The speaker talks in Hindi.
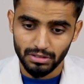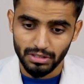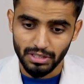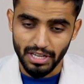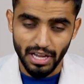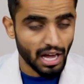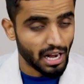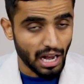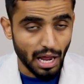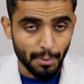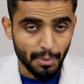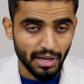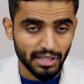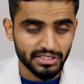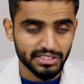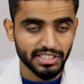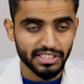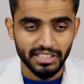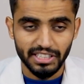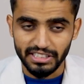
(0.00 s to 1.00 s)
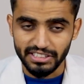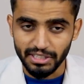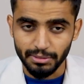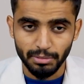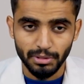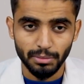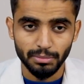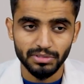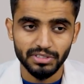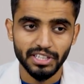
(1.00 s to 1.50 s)
की अलामत से की
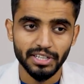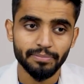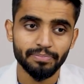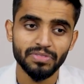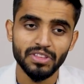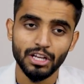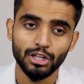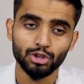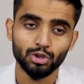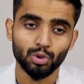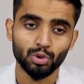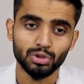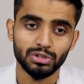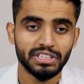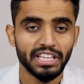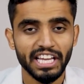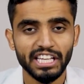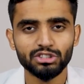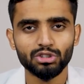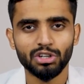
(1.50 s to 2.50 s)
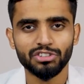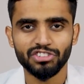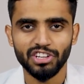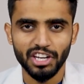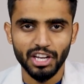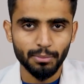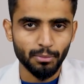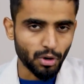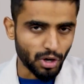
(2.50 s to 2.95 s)
सिम्टम्स से तो तेज़ और अचानक